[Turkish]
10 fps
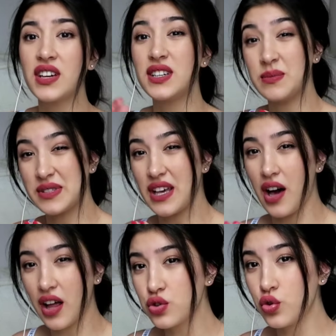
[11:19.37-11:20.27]
Kırmızı
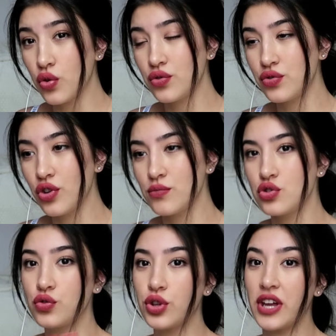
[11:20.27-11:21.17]
alt tonu duruyormuş,
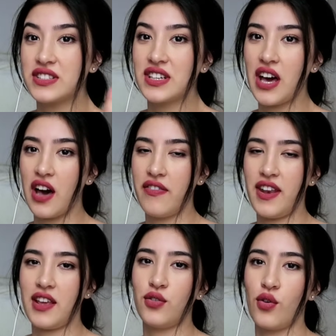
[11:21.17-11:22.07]
dudakta
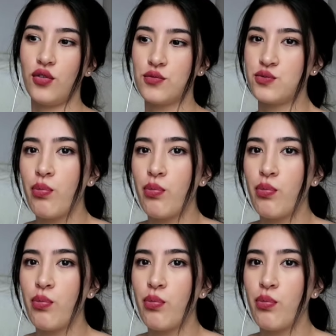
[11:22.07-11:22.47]
kahverengi oluyormuş.